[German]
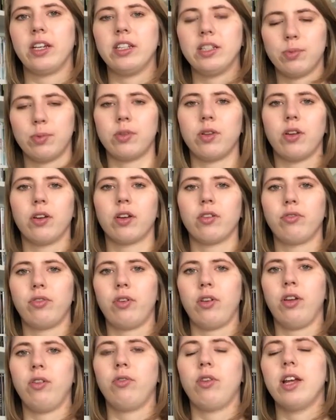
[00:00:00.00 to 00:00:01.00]
insbesondere
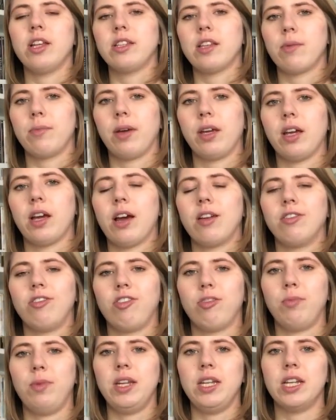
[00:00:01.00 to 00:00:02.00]
von den
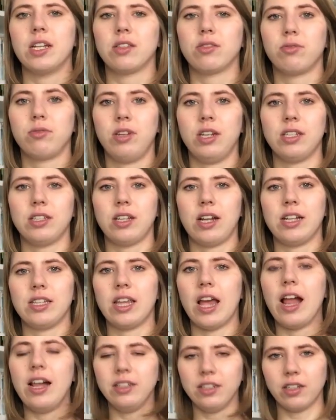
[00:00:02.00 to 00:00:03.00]
US-amerikanischen Medien zunächst
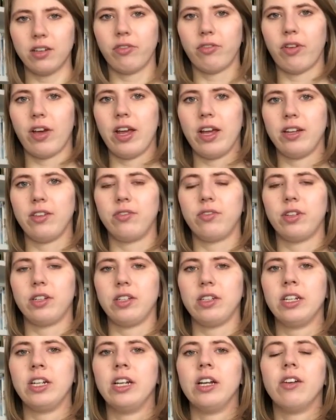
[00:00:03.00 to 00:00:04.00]
als Held gefeiert
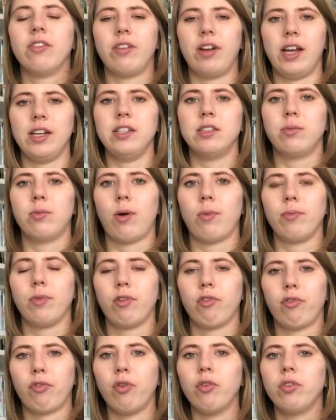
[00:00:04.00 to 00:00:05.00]
wird, weil er diese Bombe
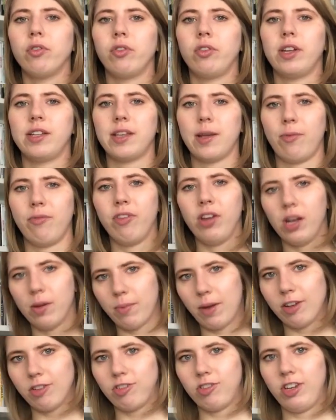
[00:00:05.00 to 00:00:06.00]
gefunden und deshalb viele
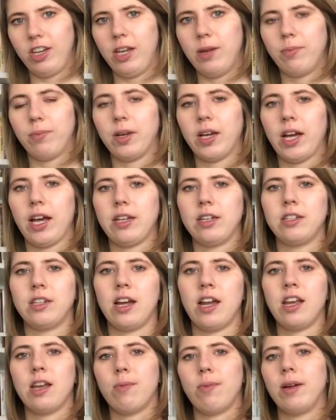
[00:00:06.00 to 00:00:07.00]
Menschenleben
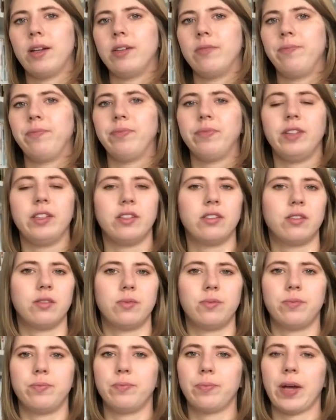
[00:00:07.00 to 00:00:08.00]
gerettet hat, aber
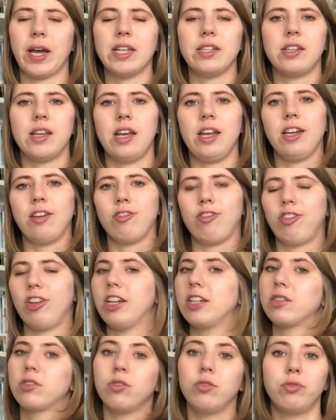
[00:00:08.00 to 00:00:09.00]
das Presseecho
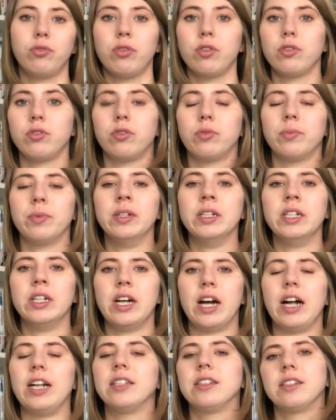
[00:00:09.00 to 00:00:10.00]
schlägt sofort um,
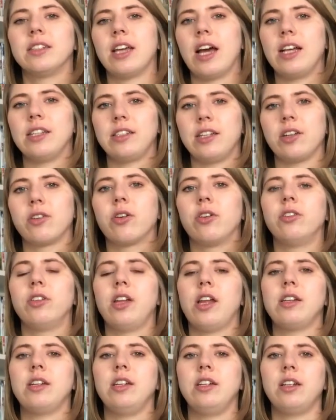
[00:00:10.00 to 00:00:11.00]
als es heißt, er
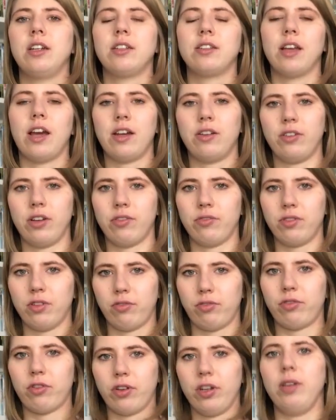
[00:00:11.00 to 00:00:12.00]
könnte der Täter sein und er
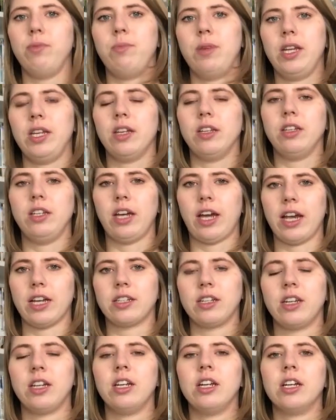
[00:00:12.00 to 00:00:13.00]
wird von den Medien
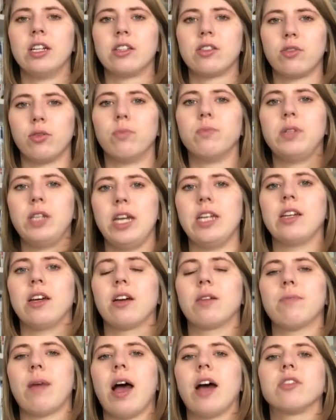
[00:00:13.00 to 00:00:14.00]
direkt zum
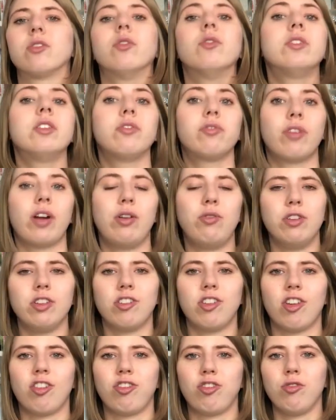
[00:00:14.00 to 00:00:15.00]
Täter gemacht. Und der Fall
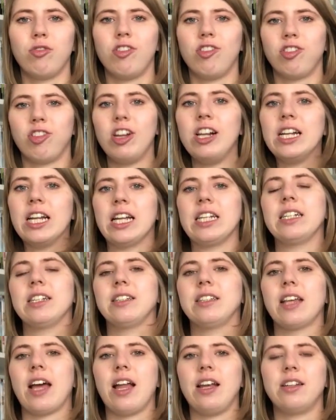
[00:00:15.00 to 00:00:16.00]
Richard Schul schildert
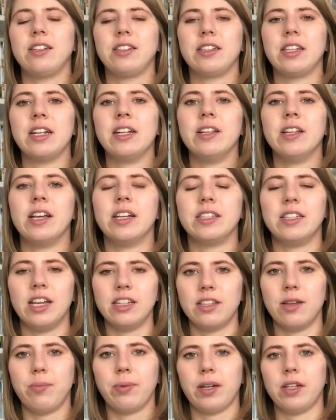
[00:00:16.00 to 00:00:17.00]
das alles
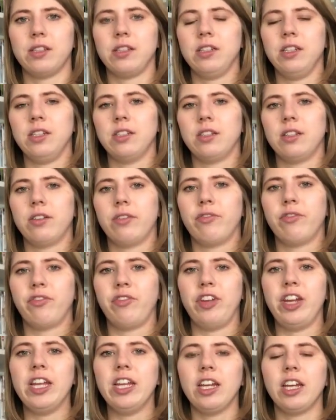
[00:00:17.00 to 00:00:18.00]
sehr, sehr präzise,
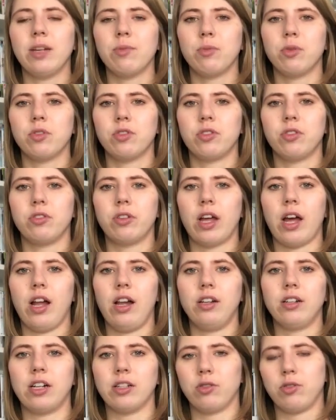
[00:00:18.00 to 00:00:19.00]
wenig
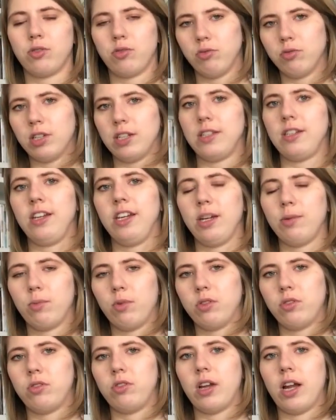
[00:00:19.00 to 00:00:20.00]
emotional, also zusätzlich
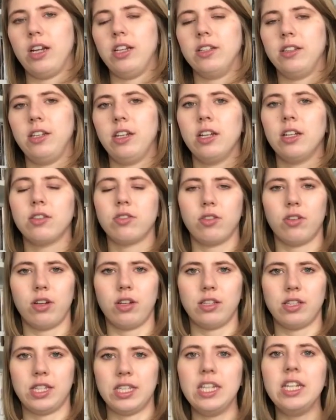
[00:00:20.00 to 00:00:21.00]
emotionalisierend,
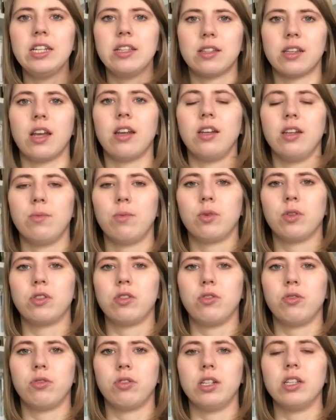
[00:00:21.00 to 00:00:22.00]
sondern zieht seine
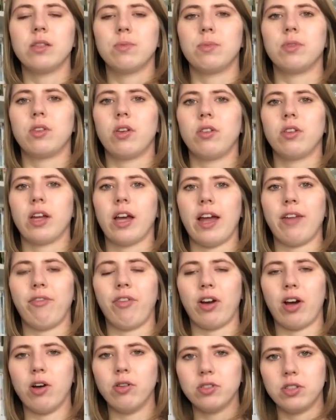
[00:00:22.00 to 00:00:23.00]
Emotionen insbesondere
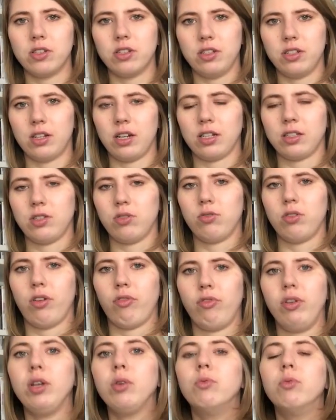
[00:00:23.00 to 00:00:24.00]
einfach aus der Interaktion
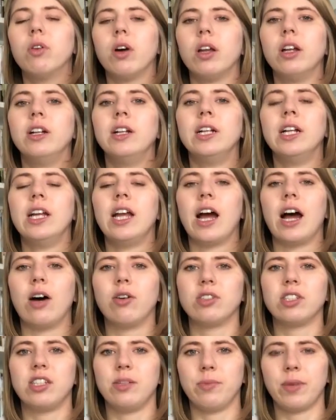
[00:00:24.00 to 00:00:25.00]
der Figuren,
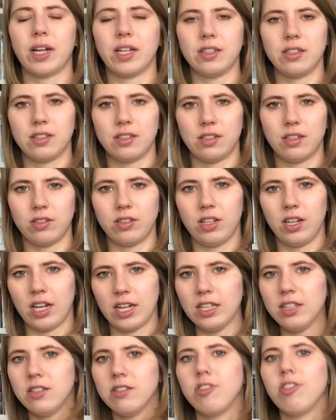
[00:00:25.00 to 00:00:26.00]
aus dem ganzen, aus der
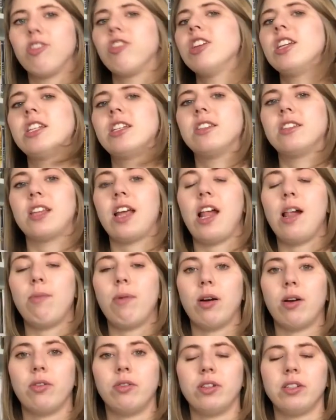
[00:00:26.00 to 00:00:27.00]
ganzen Geschichte
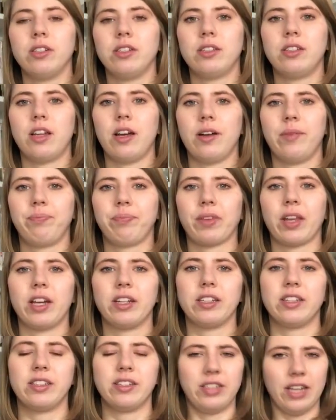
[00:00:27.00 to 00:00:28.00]
selber und ist da
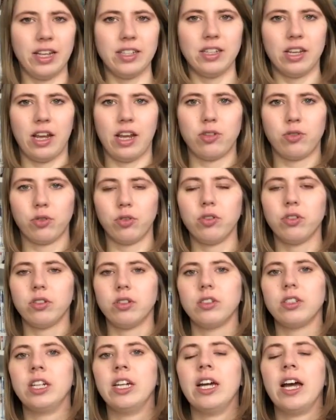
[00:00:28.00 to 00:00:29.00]
sehr, sehr
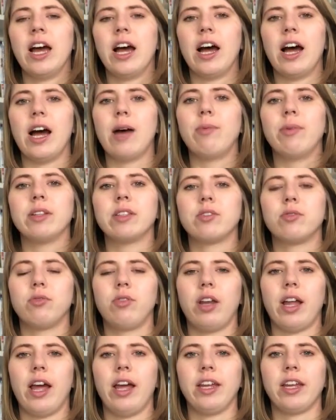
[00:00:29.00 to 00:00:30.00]
erdrückend, aber
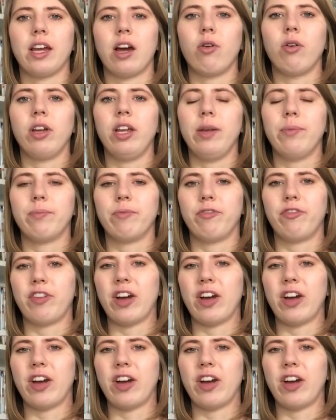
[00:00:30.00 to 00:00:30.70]
zugleich auch eben